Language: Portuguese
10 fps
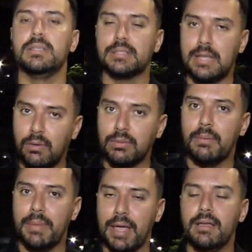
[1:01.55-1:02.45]

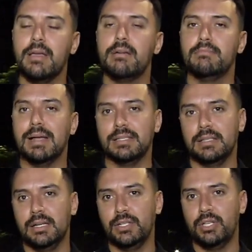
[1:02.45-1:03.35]
estão também
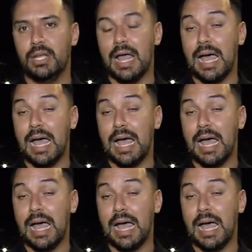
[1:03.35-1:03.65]
bastante